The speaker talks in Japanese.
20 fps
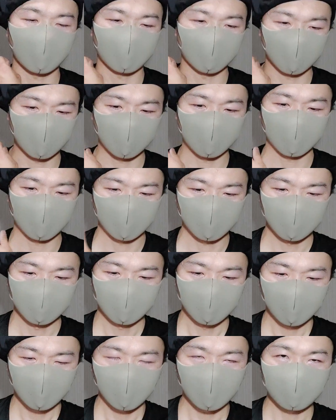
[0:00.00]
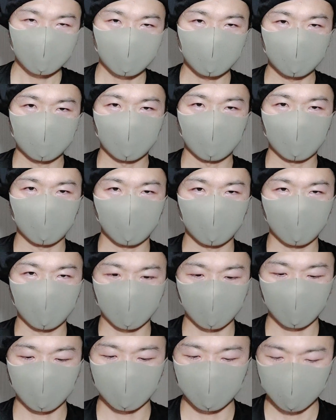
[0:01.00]
んで相手にしなきゃいい
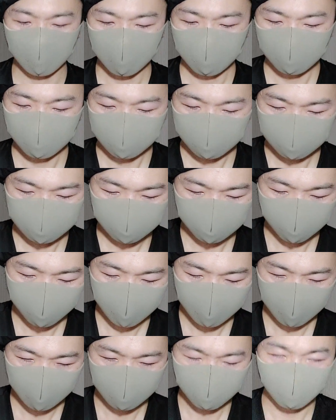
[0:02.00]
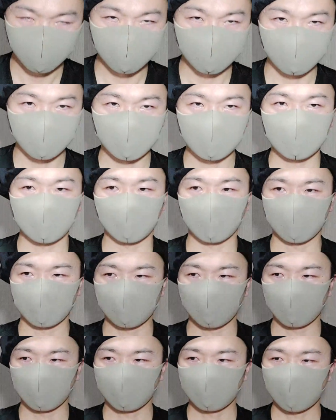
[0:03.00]
だけなんですごく嬉しいじゃないで
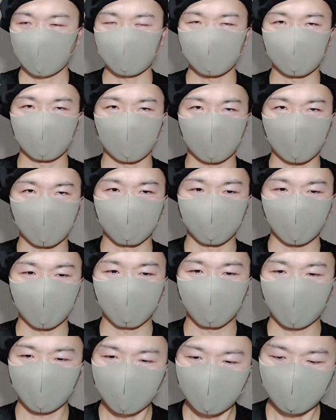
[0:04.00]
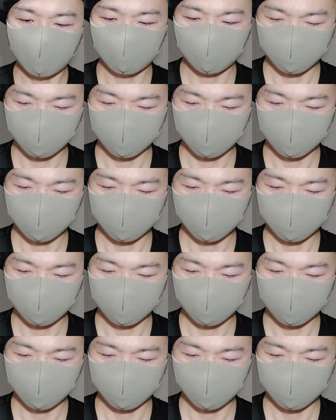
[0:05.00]
すか数だけ見ればね